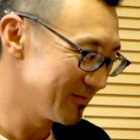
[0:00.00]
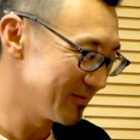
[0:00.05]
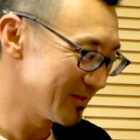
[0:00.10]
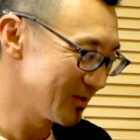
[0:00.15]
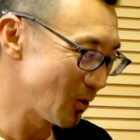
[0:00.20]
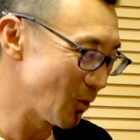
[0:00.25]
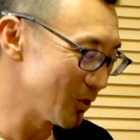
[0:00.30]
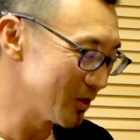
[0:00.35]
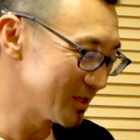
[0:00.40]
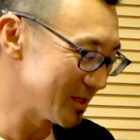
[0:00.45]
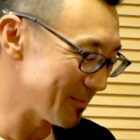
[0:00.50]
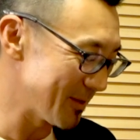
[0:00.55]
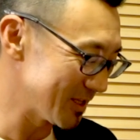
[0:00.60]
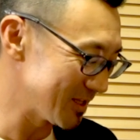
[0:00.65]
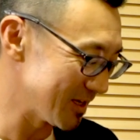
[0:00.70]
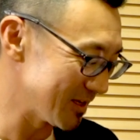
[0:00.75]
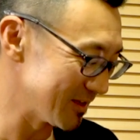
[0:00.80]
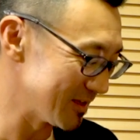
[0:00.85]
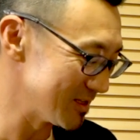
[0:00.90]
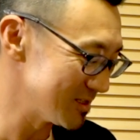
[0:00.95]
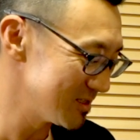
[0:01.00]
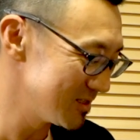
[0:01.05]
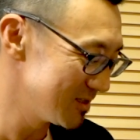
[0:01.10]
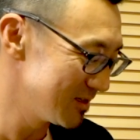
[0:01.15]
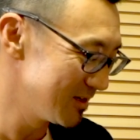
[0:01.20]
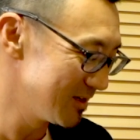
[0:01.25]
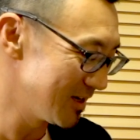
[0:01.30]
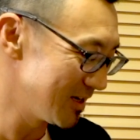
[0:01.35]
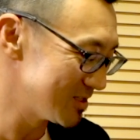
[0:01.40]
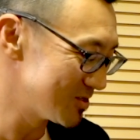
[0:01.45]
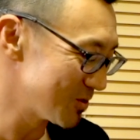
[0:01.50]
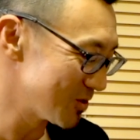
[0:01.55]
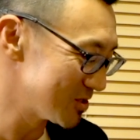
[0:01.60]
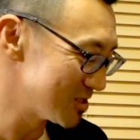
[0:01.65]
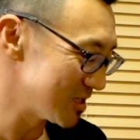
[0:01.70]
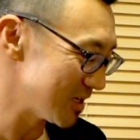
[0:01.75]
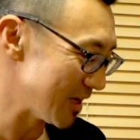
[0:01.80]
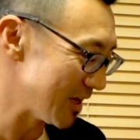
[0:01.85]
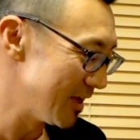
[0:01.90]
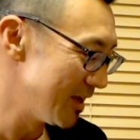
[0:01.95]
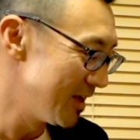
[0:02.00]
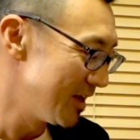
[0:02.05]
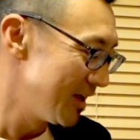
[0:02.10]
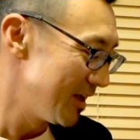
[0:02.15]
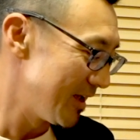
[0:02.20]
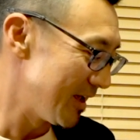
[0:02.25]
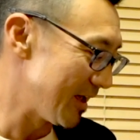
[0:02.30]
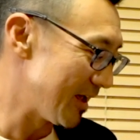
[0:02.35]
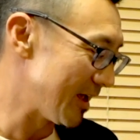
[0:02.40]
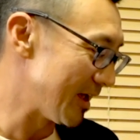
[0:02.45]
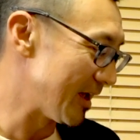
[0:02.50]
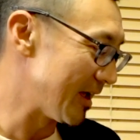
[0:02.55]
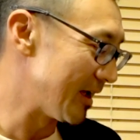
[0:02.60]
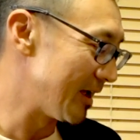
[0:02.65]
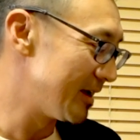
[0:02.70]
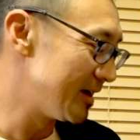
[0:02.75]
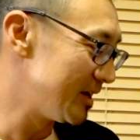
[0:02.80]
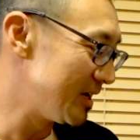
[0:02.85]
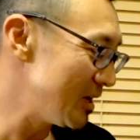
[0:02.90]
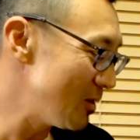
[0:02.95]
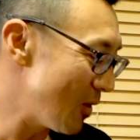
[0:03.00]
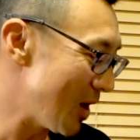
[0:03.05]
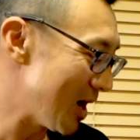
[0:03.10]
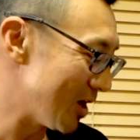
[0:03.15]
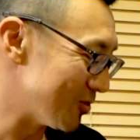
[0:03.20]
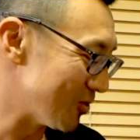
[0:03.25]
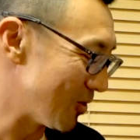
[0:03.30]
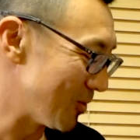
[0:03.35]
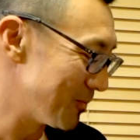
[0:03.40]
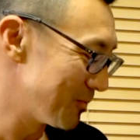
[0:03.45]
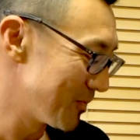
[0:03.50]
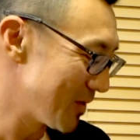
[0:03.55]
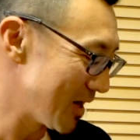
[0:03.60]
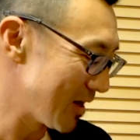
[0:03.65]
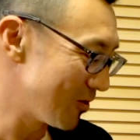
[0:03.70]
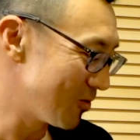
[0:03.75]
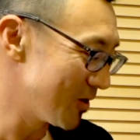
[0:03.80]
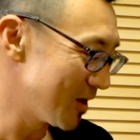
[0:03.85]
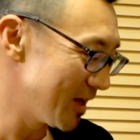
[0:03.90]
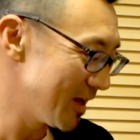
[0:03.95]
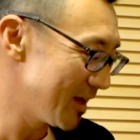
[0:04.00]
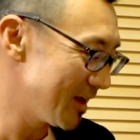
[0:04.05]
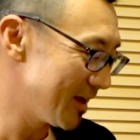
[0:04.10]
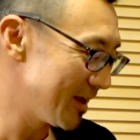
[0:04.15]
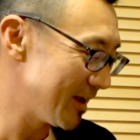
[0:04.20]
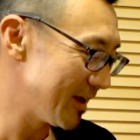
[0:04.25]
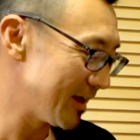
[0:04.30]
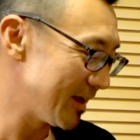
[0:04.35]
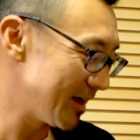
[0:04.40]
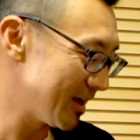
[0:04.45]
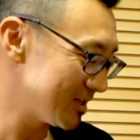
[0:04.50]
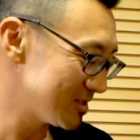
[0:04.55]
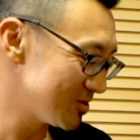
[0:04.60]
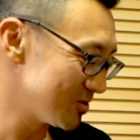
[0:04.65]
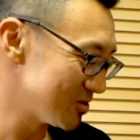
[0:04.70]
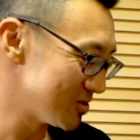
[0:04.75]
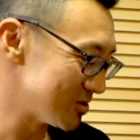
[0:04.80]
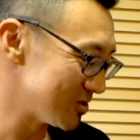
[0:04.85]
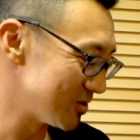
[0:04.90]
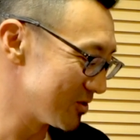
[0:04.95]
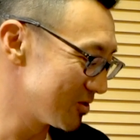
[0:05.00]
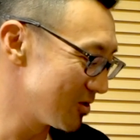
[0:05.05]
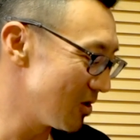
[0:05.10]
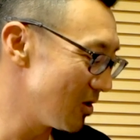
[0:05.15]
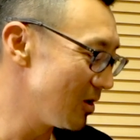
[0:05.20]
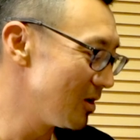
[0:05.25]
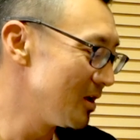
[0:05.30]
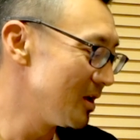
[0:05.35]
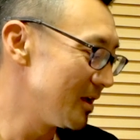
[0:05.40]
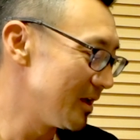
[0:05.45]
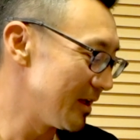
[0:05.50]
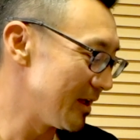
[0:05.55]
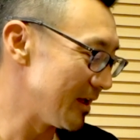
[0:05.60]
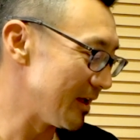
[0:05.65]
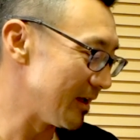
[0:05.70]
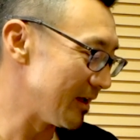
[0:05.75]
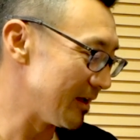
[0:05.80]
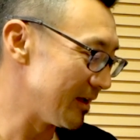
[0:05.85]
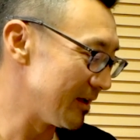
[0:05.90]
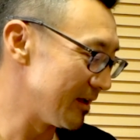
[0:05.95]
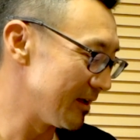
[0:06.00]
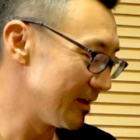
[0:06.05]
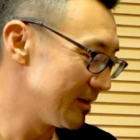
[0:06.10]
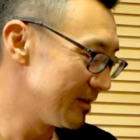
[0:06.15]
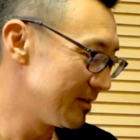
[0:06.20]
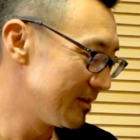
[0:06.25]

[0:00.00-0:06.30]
こういったパターンですはいその次、えー、リワード、はい、これ、えー、発音すると、えー